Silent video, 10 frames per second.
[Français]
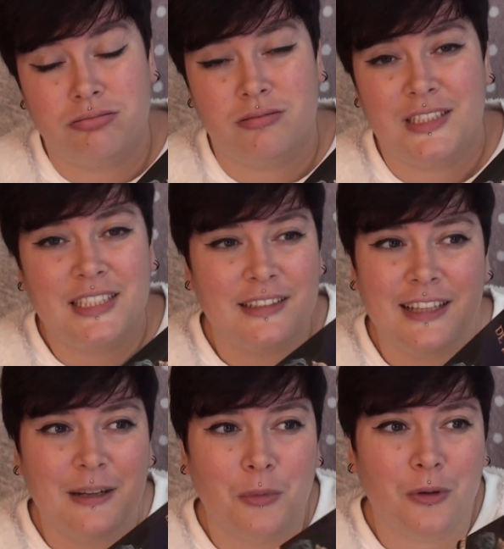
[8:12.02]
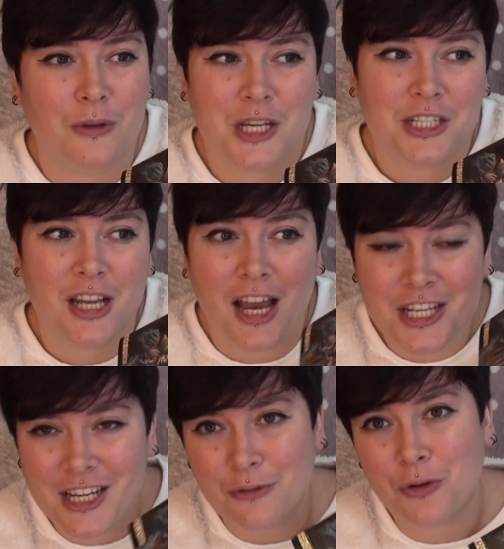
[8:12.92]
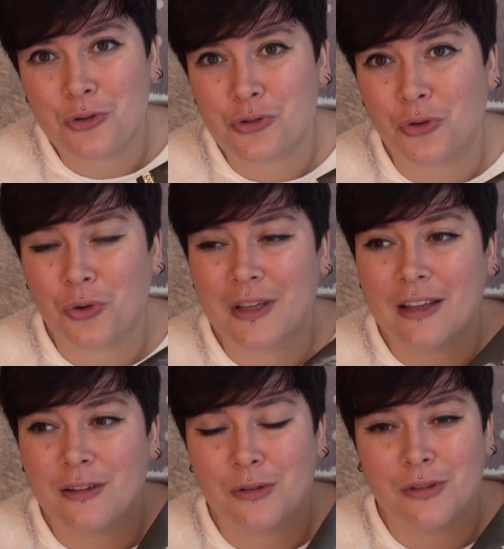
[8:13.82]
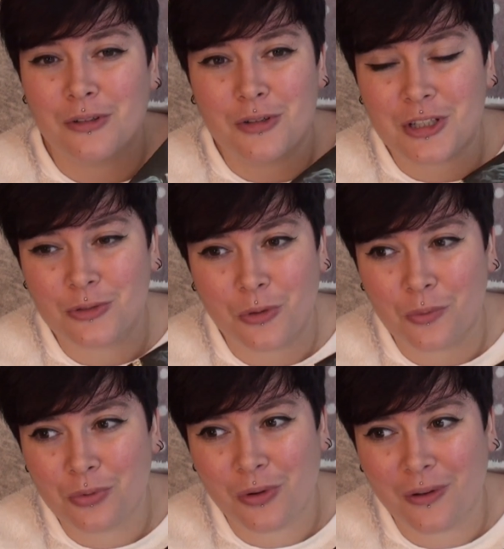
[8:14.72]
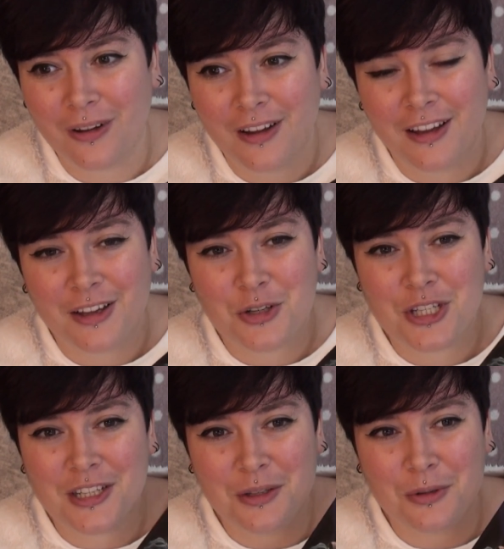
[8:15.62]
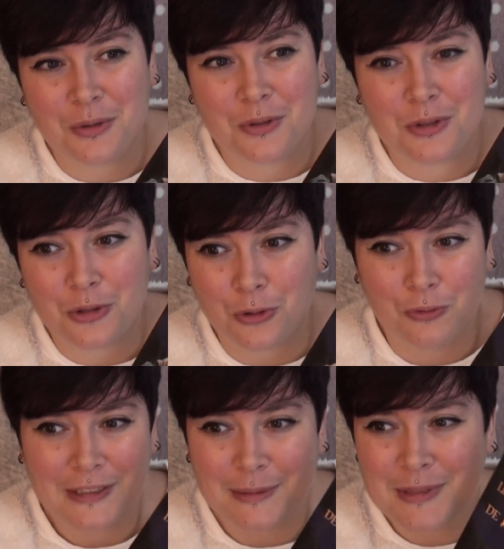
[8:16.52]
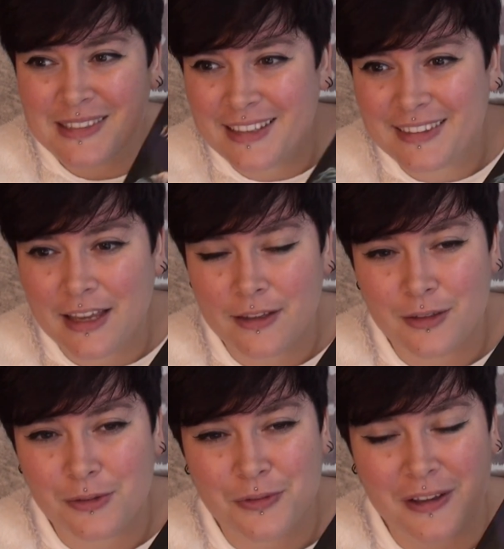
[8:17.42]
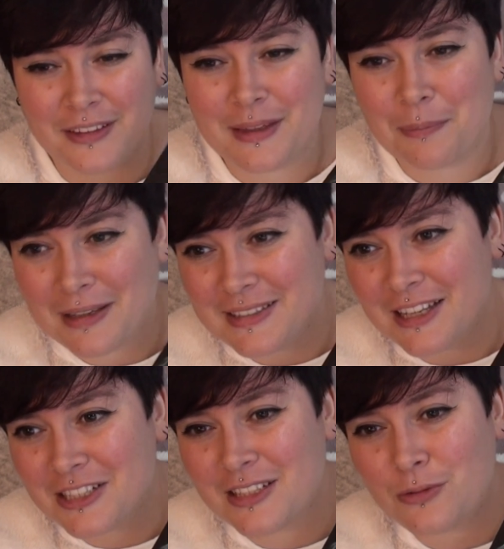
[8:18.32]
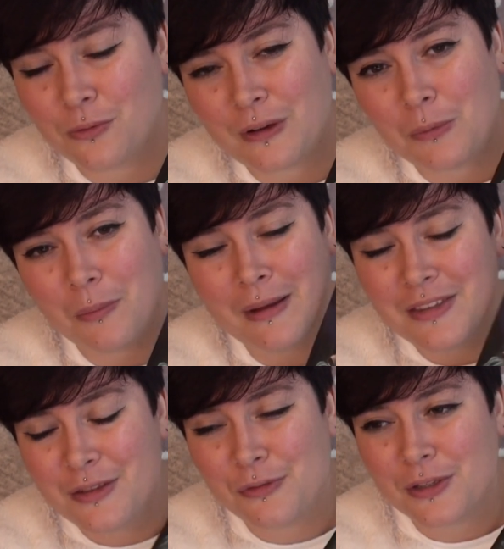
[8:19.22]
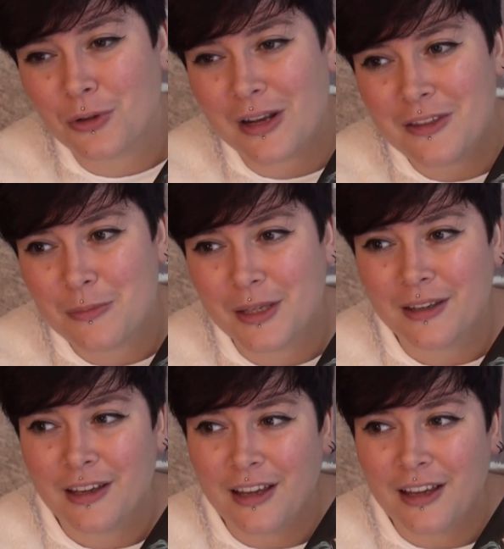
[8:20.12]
c'est tellement. Et à chaque fois que je re-regarde euh, le château ambulant, j'ai, euh, je revois des petits détails. Euh, enfin, il y a des passages qui sont vraiment magnifiques dans l'animé,